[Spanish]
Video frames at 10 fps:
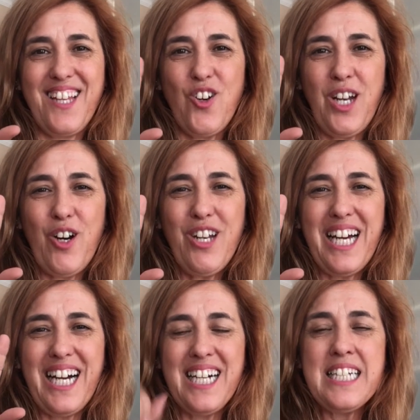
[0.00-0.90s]
Hola,
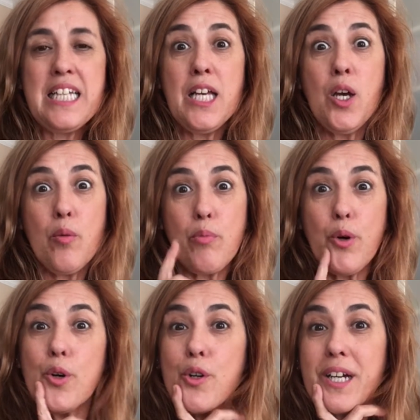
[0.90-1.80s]
hola. Pues
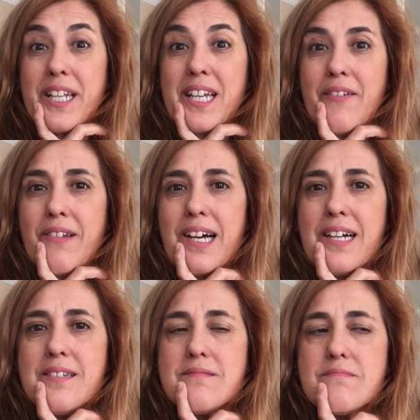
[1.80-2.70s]
hoy os quería
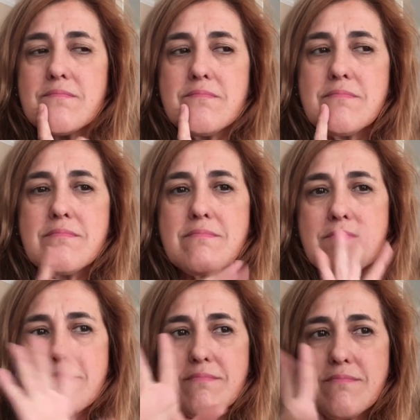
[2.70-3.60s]
hablar
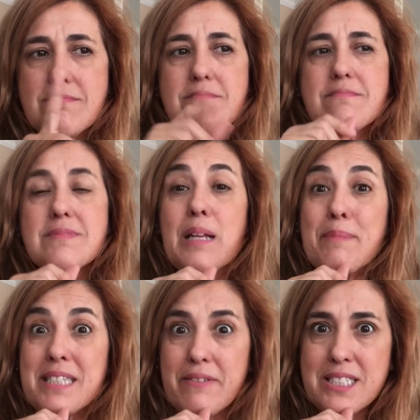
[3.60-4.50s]
mm, del
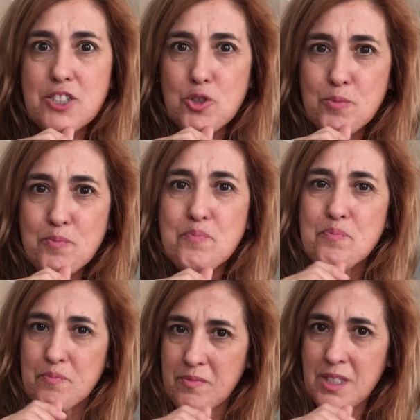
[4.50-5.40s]
metaverso.
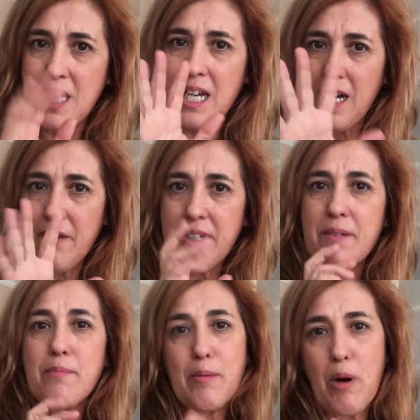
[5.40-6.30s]
A
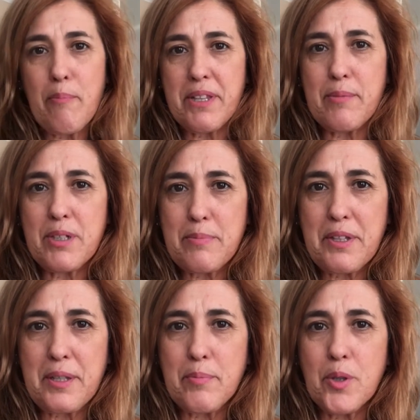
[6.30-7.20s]
ver, vamos a empezar por el
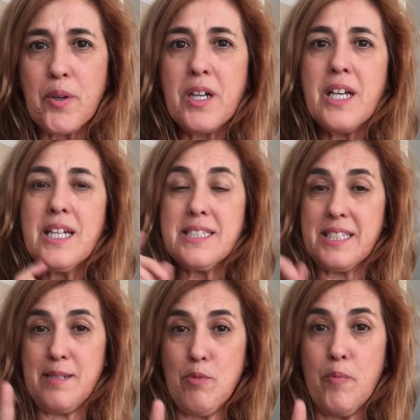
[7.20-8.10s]
principio.
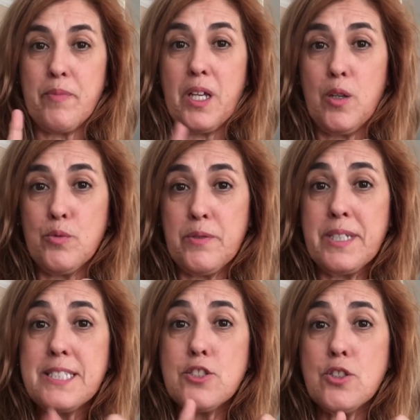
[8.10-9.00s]
Tenemos el
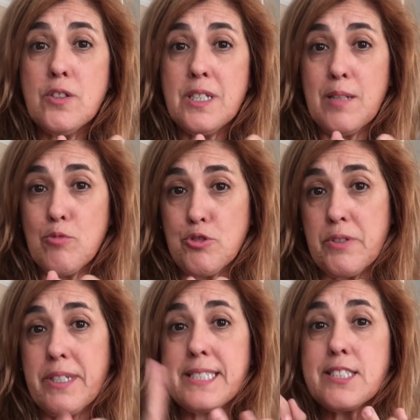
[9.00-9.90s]
universo, el
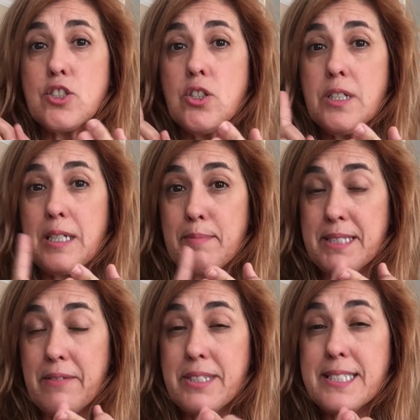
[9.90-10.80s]
multiverso, el
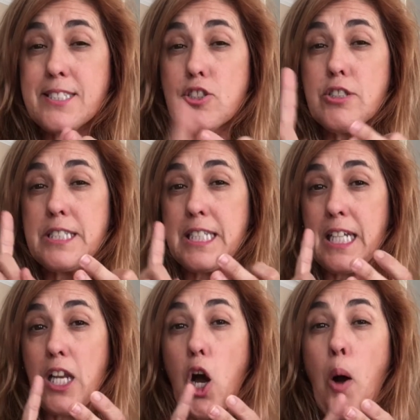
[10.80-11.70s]
metaverso y
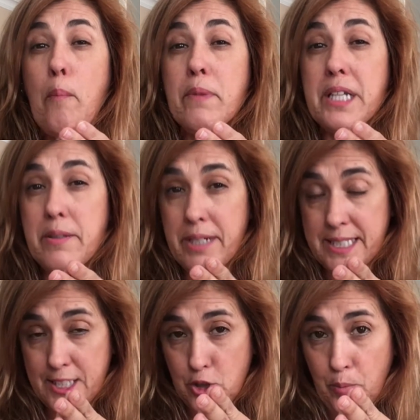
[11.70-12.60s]
el
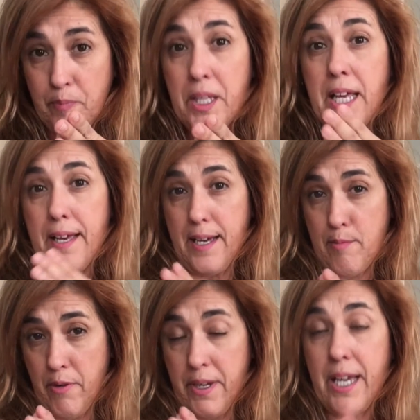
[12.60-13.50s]
omniverso.
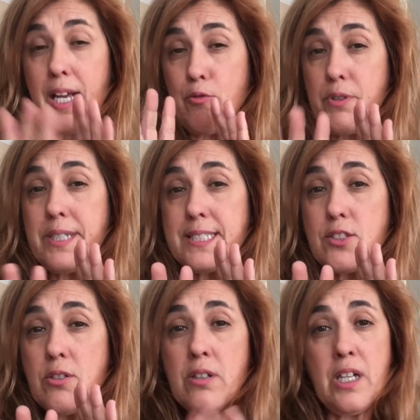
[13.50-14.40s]
Vamos a ver, el
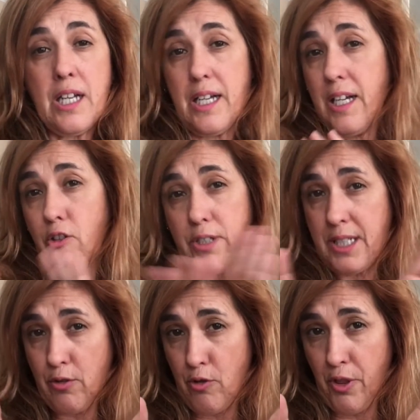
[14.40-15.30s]
universo es lo que
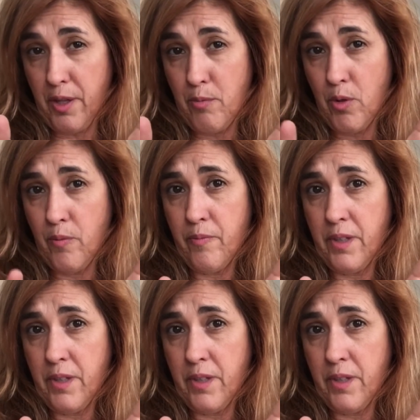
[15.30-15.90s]
ya conocemos,